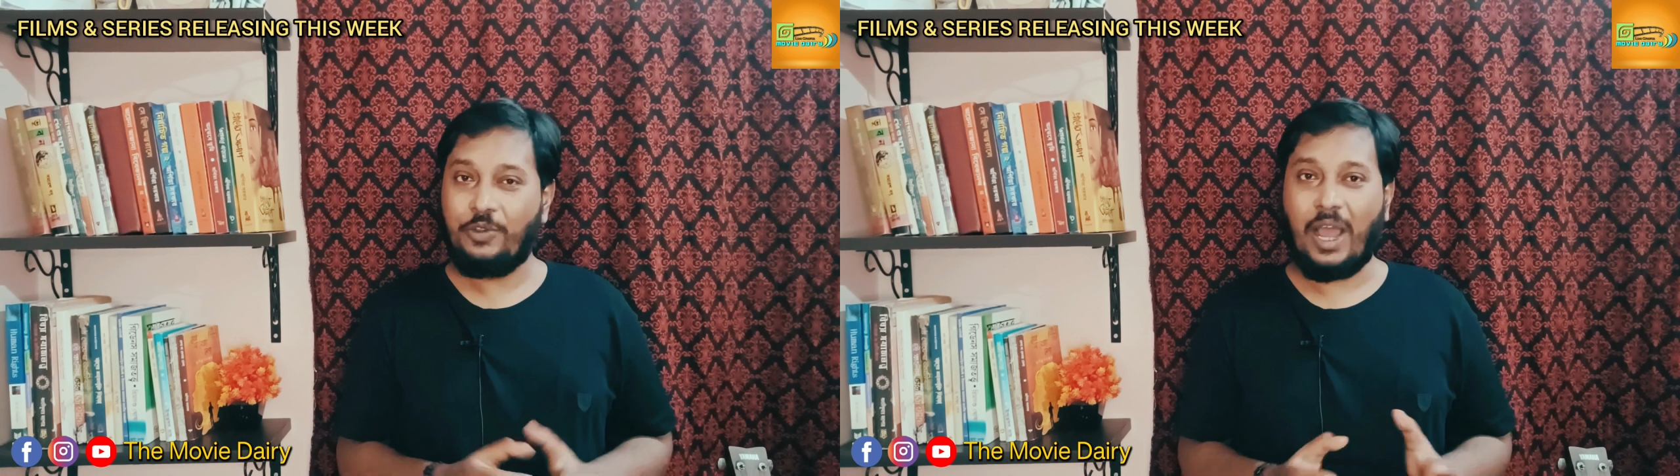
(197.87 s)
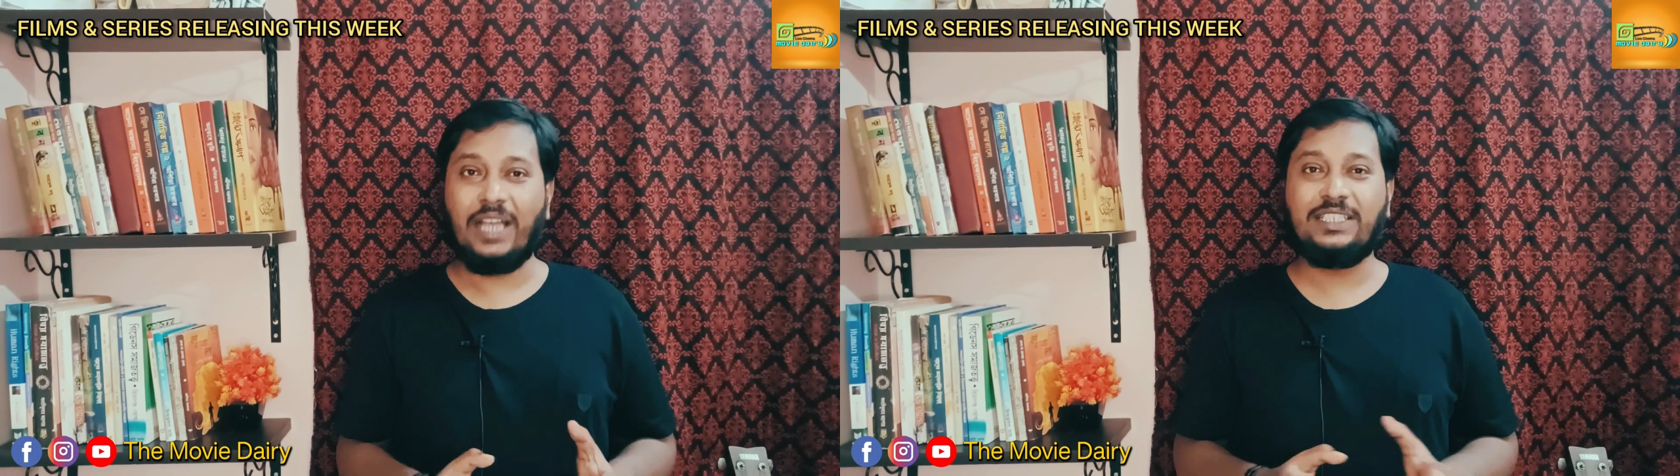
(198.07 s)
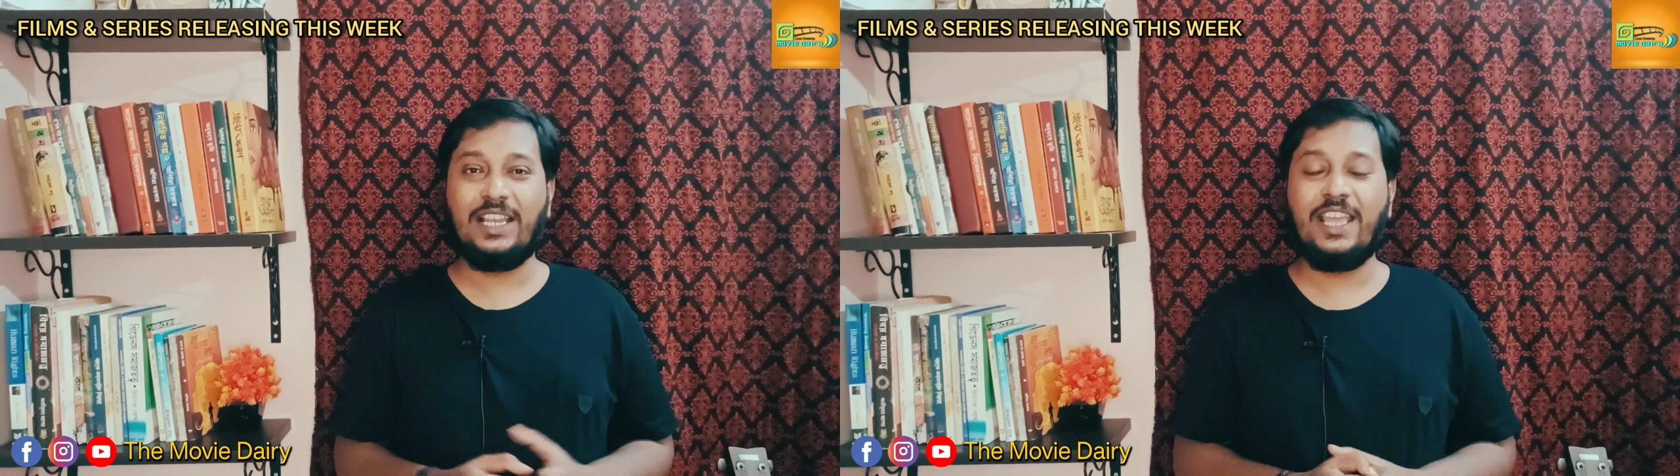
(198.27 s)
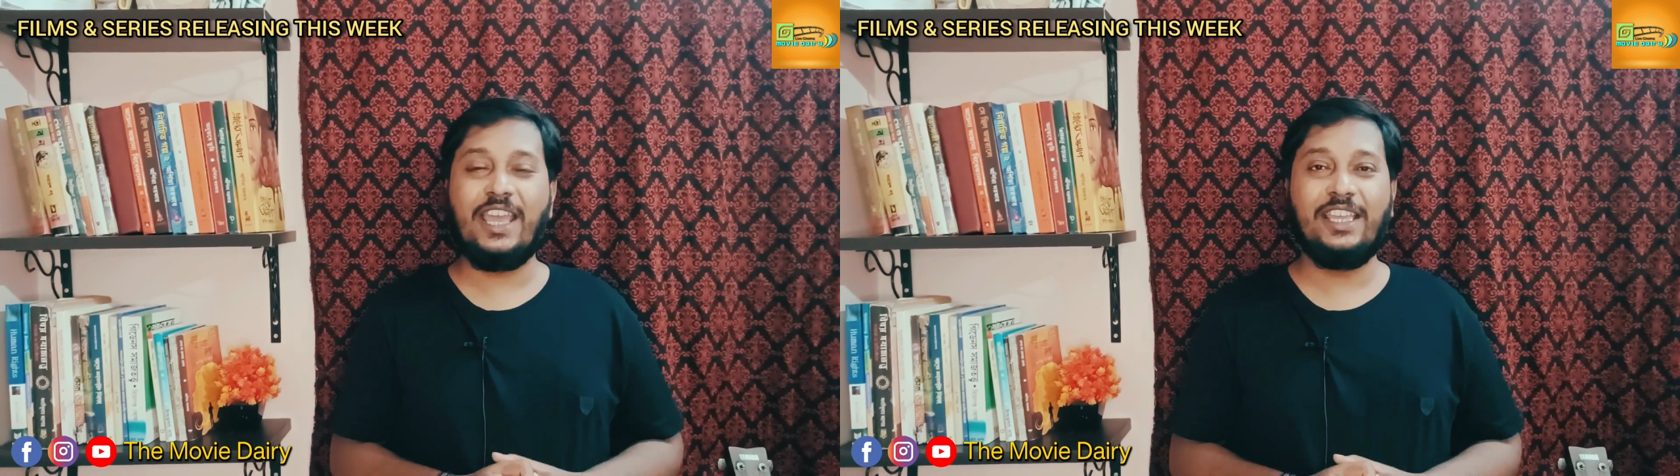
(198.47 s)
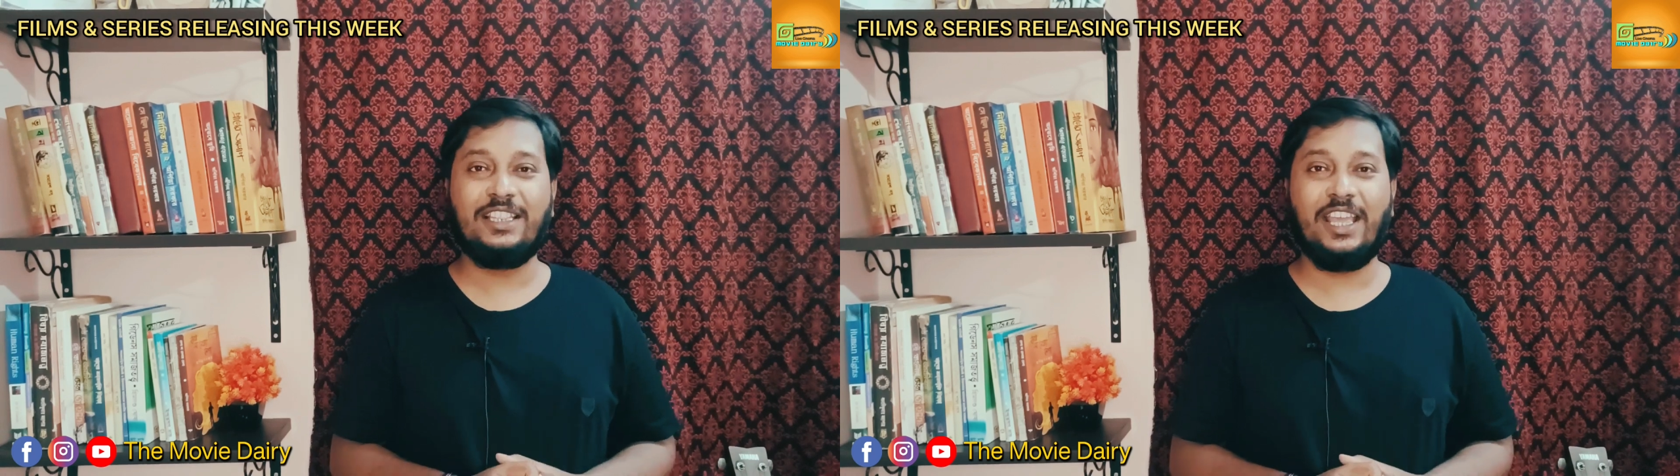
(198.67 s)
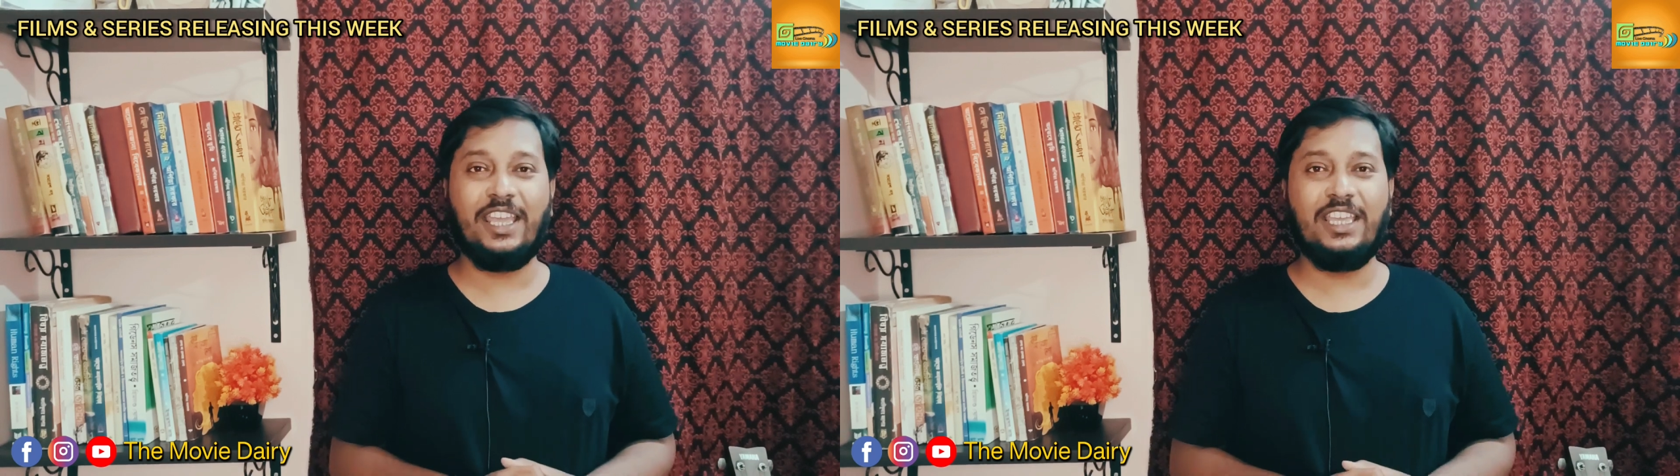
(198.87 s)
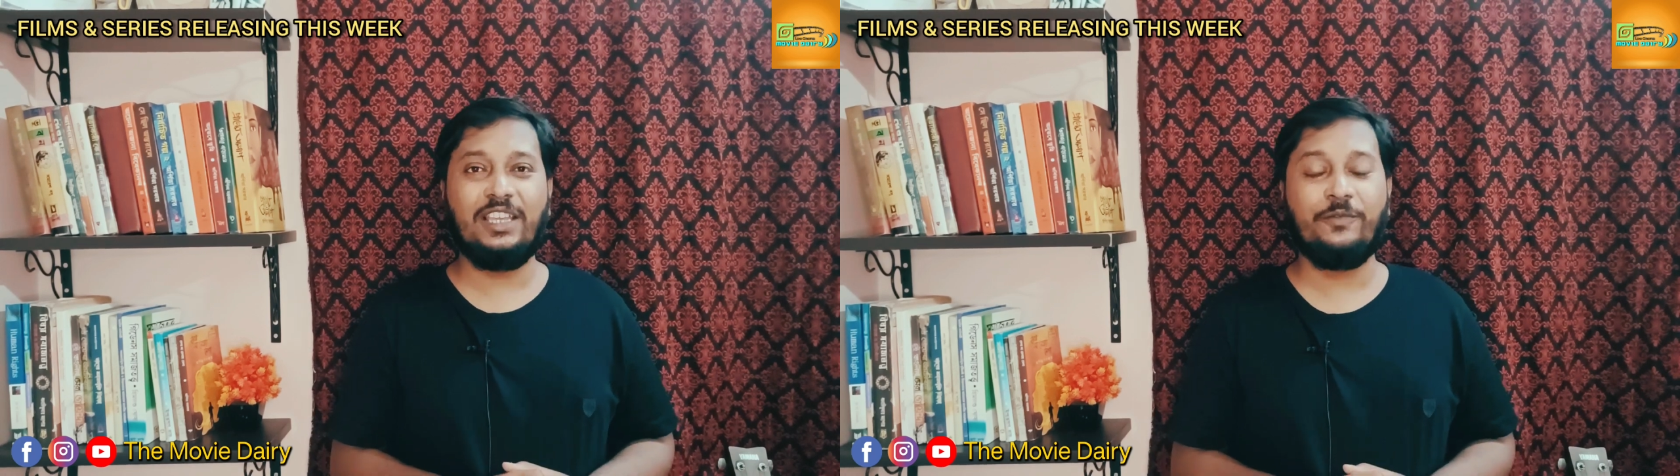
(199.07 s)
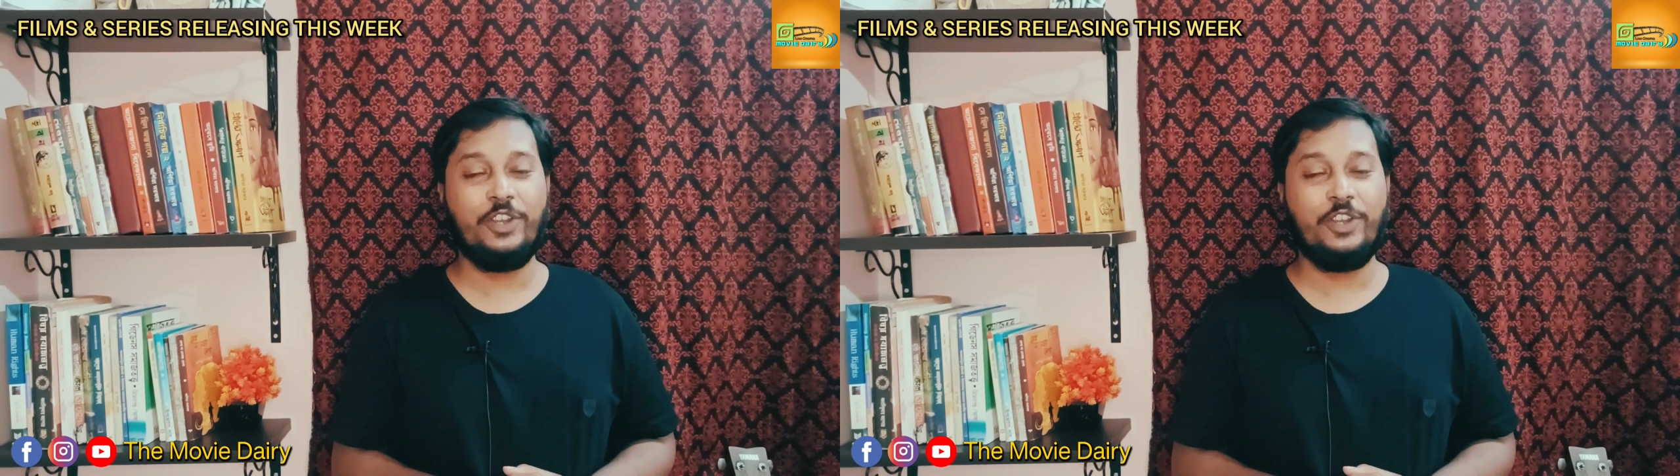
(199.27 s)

तो आज के लिए इतना ही